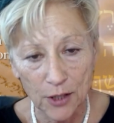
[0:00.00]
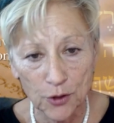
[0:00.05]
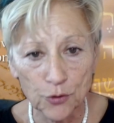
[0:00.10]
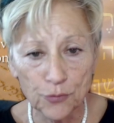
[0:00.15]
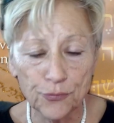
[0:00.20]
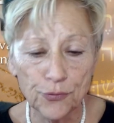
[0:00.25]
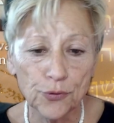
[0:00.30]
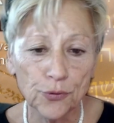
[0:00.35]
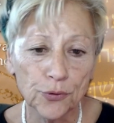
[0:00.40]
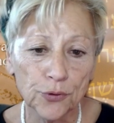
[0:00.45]
Et nous
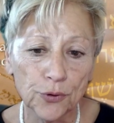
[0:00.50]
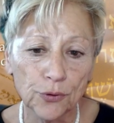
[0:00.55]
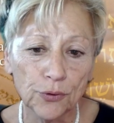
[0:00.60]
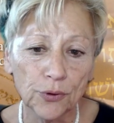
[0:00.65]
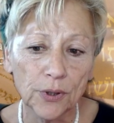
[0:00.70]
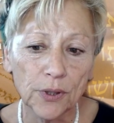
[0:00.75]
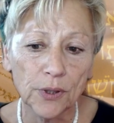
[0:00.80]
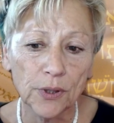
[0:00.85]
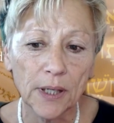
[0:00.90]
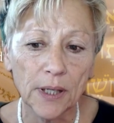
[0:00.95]
voulons
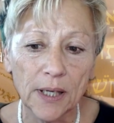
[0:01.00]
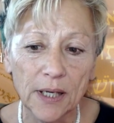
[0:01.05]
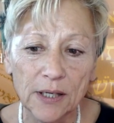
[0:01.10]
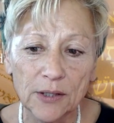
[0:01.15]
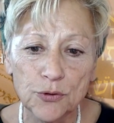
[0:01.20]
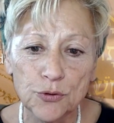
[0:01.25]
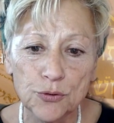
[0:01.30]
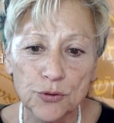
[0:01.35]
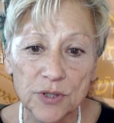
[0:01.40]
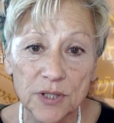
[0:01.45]
donc
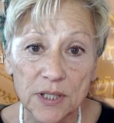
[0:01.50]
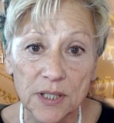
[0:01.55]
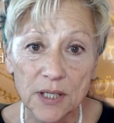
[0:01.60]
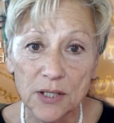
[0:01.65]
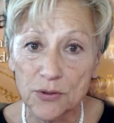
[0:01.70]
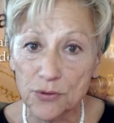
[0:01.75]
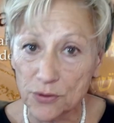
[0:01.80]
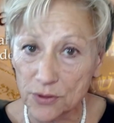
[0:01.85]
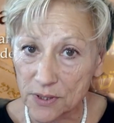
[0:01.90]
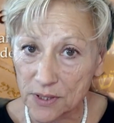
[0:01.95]
étudier
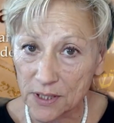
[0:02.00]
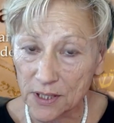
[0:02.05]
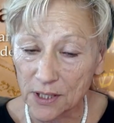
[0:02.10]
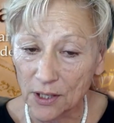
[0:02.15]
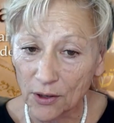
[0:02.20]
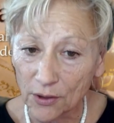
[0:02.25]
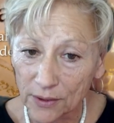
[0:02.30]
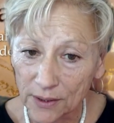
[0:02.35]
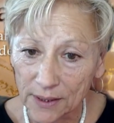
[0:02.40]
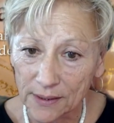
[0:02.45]
ceci
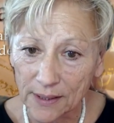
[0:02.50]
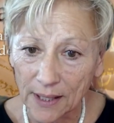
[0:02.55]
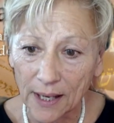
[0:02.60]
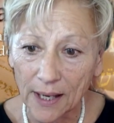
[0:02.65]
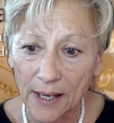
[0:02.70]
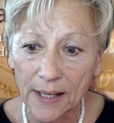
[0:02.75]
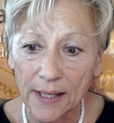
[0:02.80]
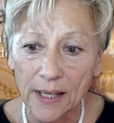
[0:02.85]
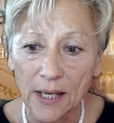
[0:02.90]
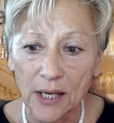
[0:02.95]
en
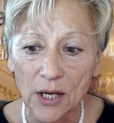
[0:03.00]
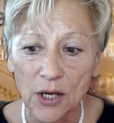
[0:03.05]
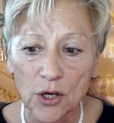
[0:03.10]
détail.